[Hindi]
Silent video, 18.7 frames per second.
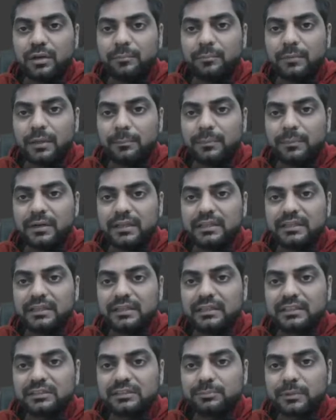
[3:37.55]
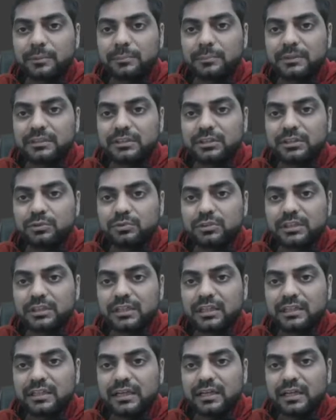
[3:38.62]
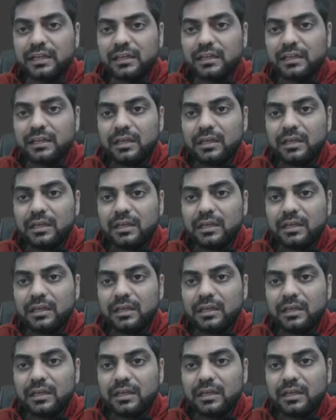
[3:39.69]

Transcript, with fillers: हमने पढ़ी थी किस पर्पज़ से यूज़ की जाती है